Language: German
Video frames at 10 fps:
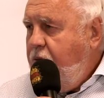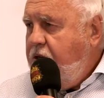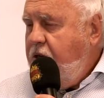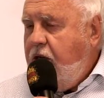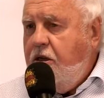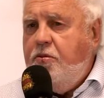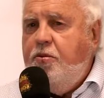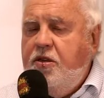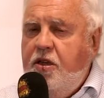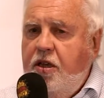Mercedes, mhm.
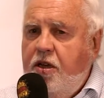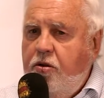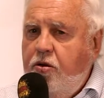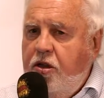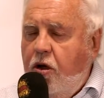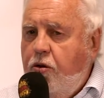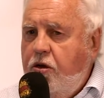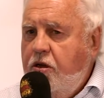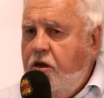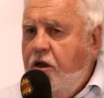bis hin natürlich auch
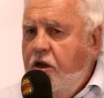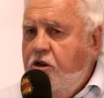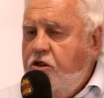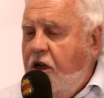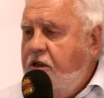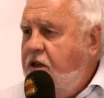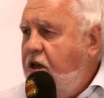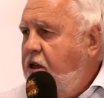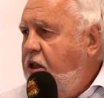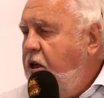in der
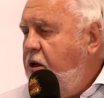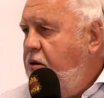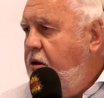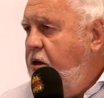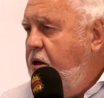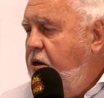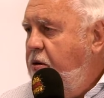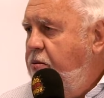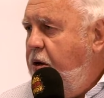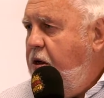
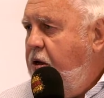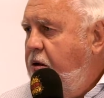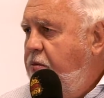Staatssekretäre äh, bei,